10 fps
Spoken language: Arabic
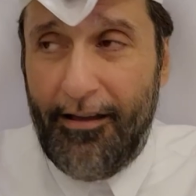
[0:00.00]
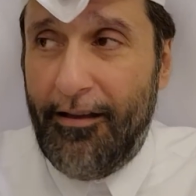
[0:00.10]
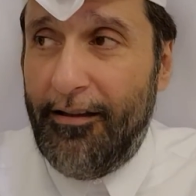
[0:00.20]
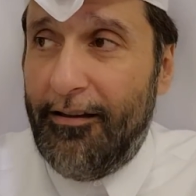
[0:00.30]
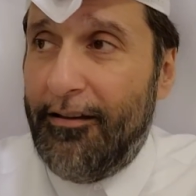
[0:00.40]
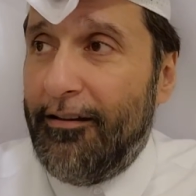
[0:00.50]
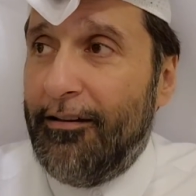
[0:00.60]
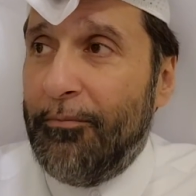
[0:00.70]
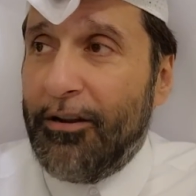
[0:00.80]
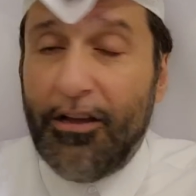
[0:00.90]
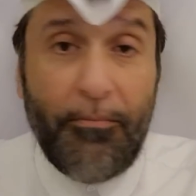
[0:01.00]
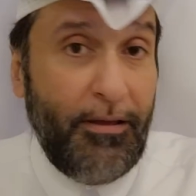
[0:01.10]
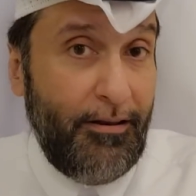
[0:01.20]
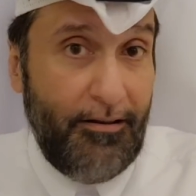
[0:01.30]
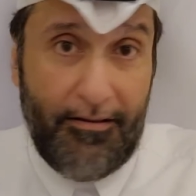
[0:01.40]
آه، من
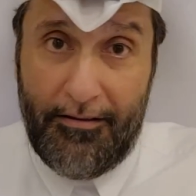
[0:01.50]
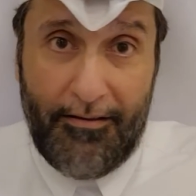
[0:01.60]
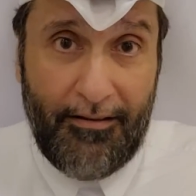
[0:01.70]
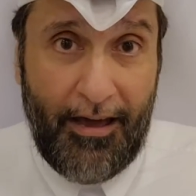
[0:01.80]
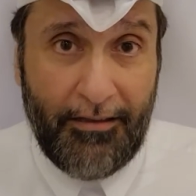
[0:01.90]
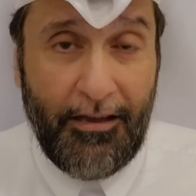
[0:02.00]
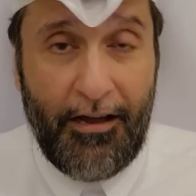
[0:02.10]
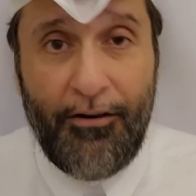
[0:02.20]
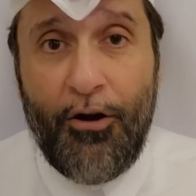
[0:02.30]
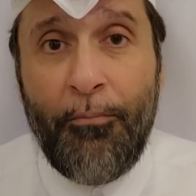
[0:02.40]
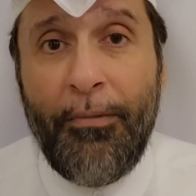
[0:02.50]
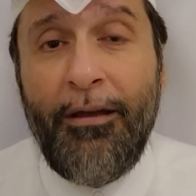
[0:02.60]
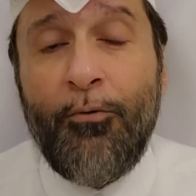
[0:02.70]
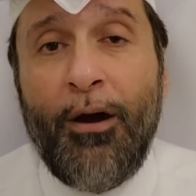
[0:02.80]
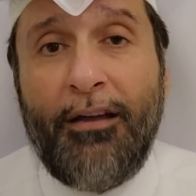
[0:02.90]
قبل اعداء
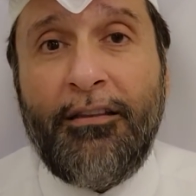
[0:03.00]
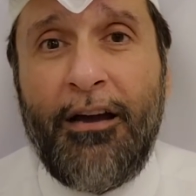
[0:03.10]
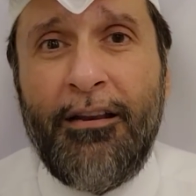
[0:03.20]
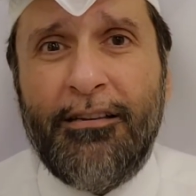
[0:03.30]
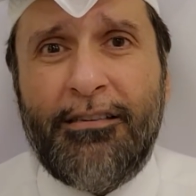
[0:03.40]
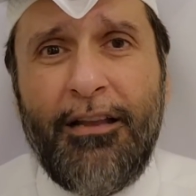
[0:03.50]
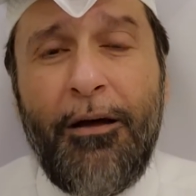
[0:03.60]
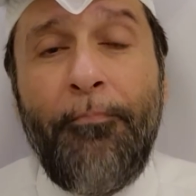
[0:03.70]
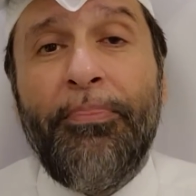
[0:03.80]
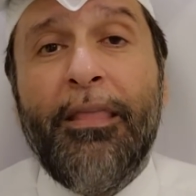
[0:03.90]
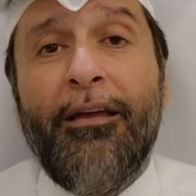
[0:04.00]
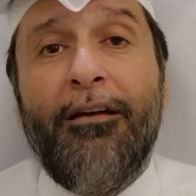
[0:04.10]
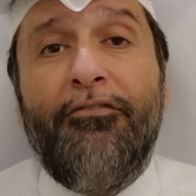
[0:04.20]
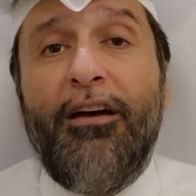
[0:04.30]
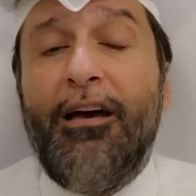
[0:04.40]
الامه واعداء الاسلام
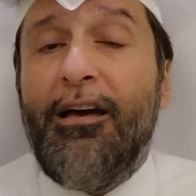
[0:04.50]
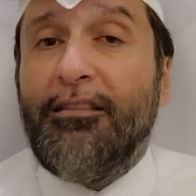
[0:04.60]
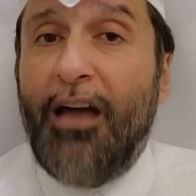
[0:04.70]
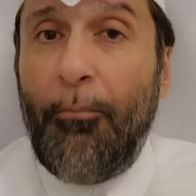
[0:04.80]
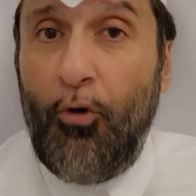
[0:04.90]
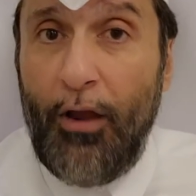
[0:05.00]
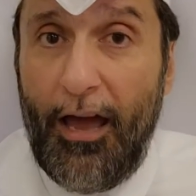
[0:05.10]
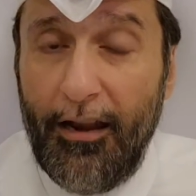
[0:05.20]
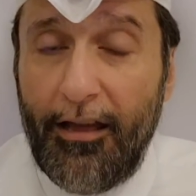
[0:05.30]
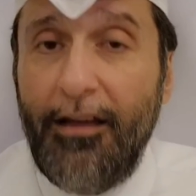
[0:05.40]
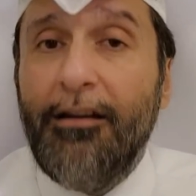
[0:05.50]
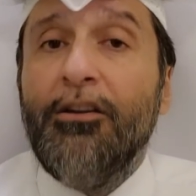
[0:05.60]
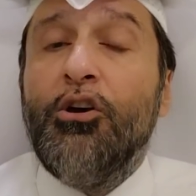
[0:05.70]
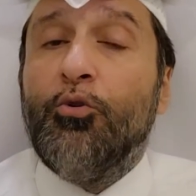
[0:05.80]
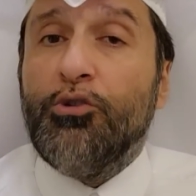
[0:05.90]
فتابعوا
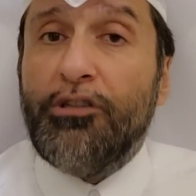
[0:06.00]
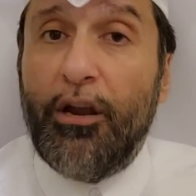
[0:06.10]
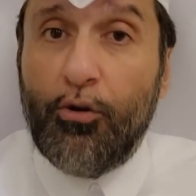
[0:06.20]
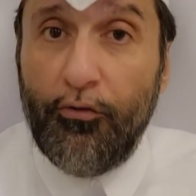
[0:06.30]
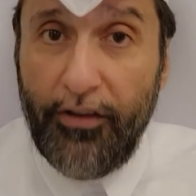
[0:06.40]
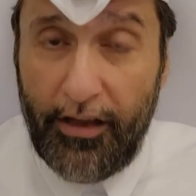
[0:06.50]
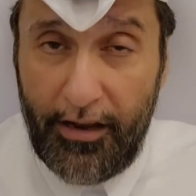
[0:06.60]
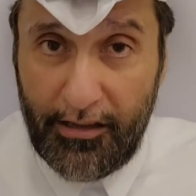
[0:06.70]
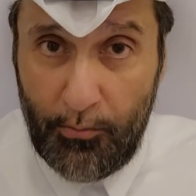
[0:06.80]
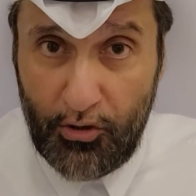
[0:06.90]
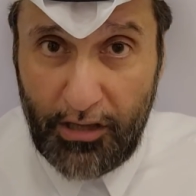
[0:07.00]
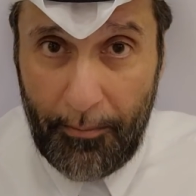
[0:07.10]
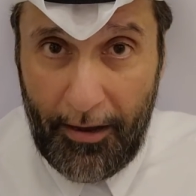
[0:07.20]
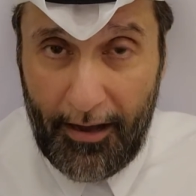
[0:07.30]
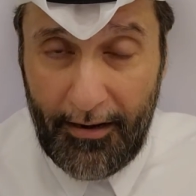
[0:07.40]
الحلقه واشتركوا في قناه
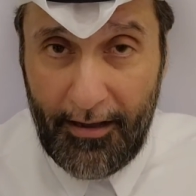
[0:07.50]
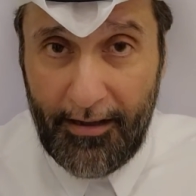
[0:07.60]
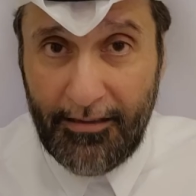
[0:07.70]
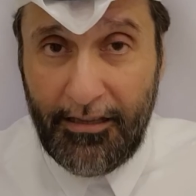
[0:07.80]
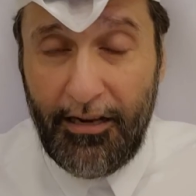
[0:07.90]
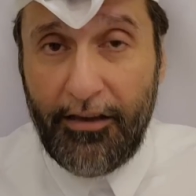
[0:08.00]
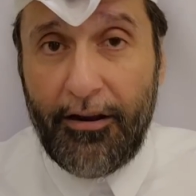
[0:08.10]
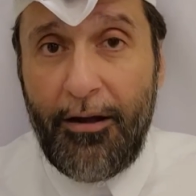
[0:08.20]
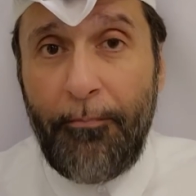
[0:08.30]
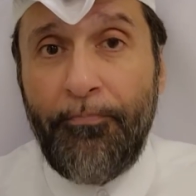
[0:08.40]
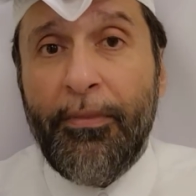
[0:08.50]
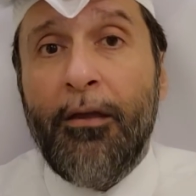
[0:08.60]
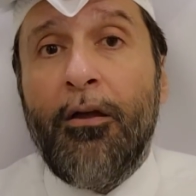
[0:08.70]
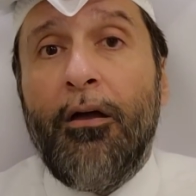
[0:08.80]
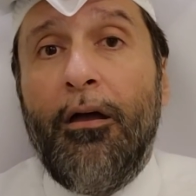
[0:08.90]
المجتمع على التليجرام
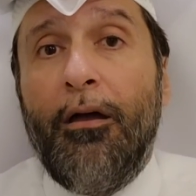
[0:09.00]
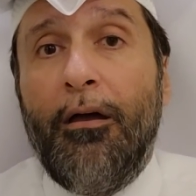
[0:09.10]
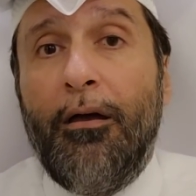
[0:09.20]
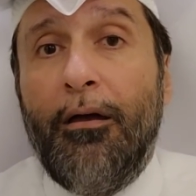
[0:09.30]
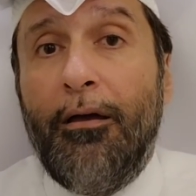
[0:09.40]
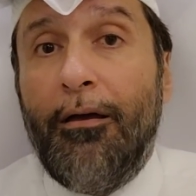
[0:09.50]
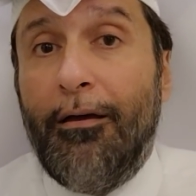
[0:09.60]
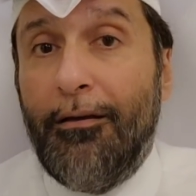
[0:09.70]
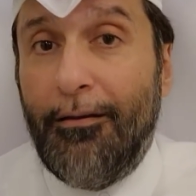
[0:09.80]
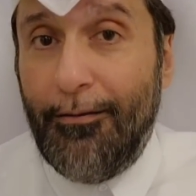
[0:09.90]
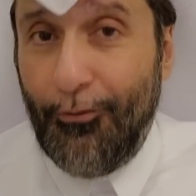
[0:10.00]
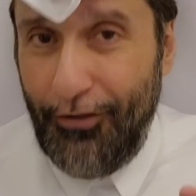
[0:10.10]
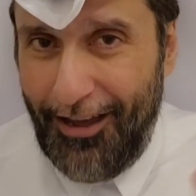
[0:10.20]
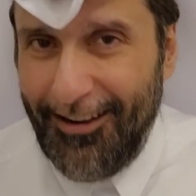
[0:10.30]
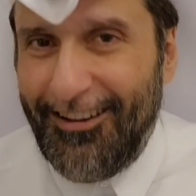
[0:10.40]
آه،
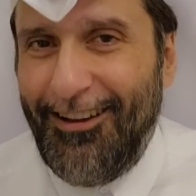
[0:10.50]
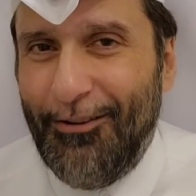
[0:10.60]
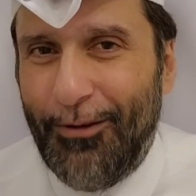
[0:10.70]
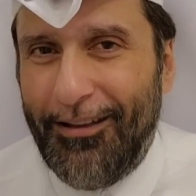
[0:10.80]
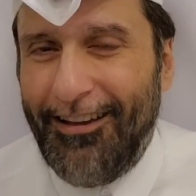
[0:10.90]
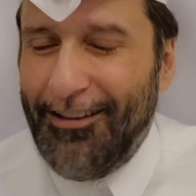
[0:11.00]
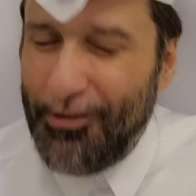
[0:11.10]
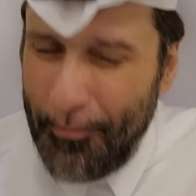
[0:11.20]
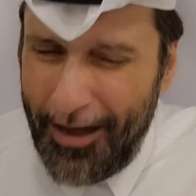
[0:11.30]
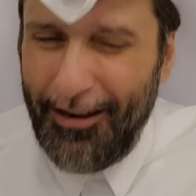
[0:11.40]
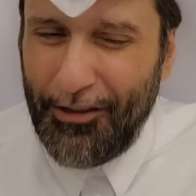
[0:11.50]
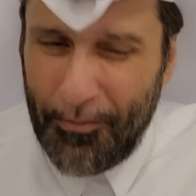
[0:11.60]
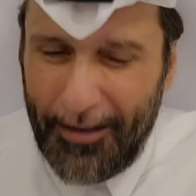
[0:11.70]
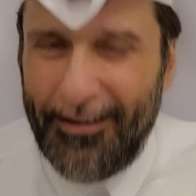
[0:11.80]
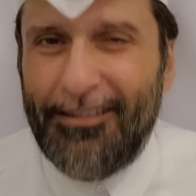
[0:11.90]
وفي حلقه حلوه احتمال
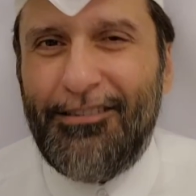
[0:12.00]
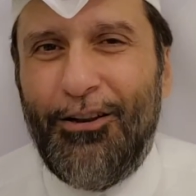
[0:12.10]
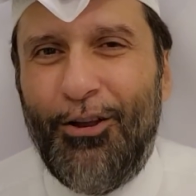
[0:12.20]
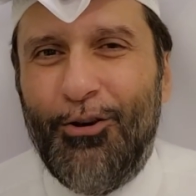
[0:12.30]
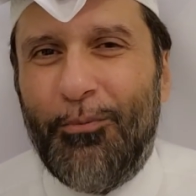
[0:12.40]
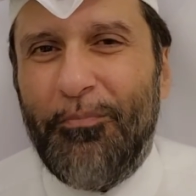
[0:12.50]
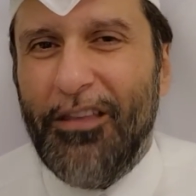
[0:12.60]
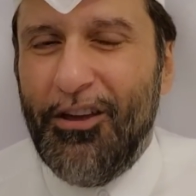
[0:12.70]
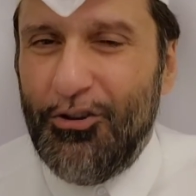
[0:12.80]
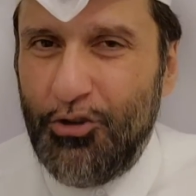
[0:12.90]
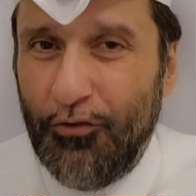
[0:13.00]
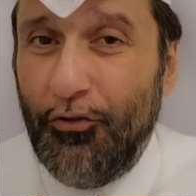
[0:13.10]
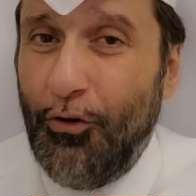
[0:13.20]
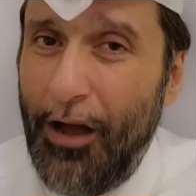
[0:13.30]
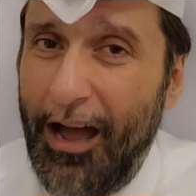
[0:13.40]
احتمال انزلها اليوم
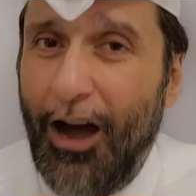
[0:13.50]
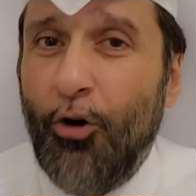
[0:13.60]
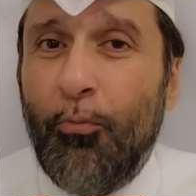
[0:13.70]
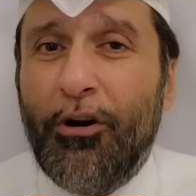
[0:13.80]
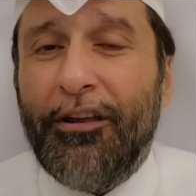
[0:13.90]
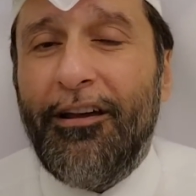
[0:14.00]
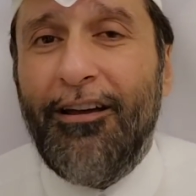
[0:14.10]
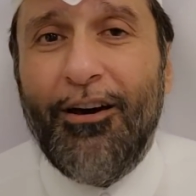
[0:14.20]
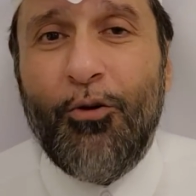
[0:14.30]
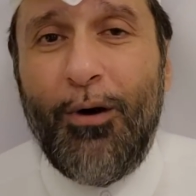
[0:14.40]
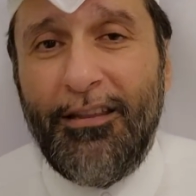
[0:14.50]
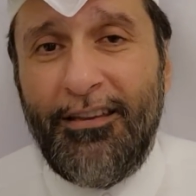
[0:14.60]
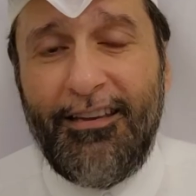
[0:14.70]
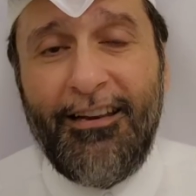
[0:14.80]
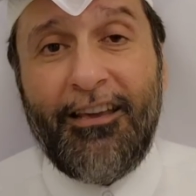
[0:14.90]
شوفوها او بكره
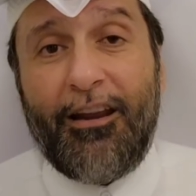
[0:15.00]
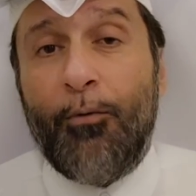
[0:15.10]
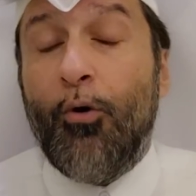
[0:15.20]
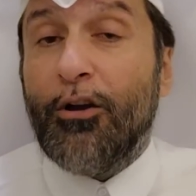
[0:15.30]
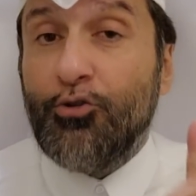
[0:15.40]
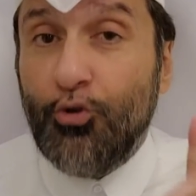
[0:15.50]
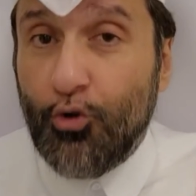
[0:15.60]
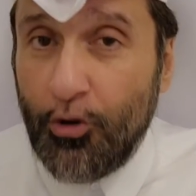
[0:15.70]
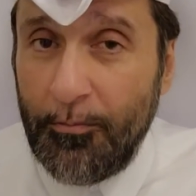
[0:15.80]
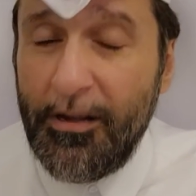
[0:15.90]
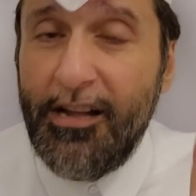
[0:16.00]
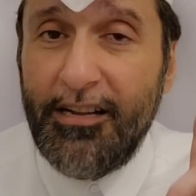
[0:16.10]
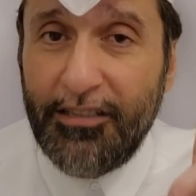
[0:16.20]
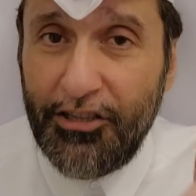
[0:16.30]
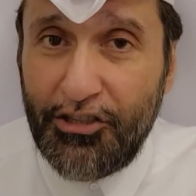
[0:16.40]
اخواني الكرام وارجوكم
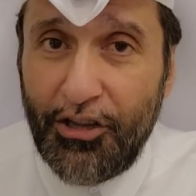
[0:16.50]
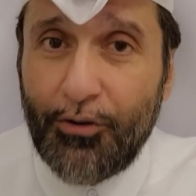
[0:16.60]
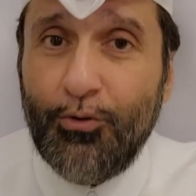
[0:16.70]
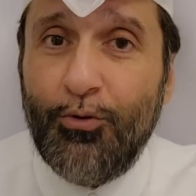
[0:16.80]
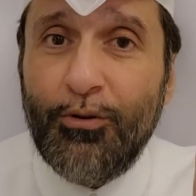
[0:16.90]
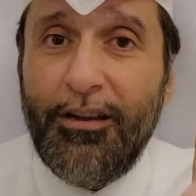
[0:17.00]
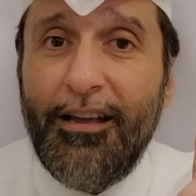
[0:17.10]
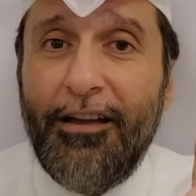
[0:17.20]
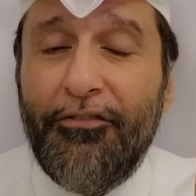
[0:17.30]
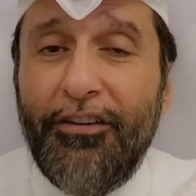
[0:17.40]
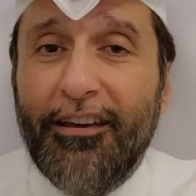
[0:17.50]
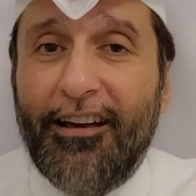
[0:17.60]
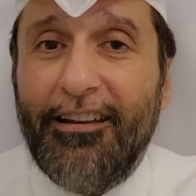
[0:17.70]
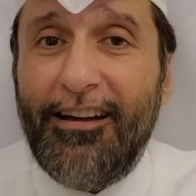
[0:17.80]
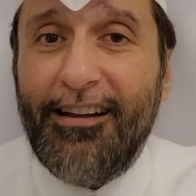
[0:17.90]
تشتركون في
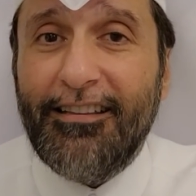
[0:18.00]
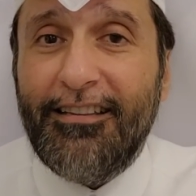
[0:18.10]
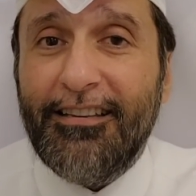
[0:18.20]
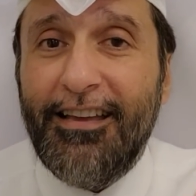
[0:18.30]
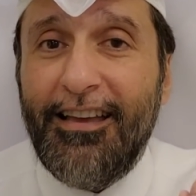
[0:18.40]
قناه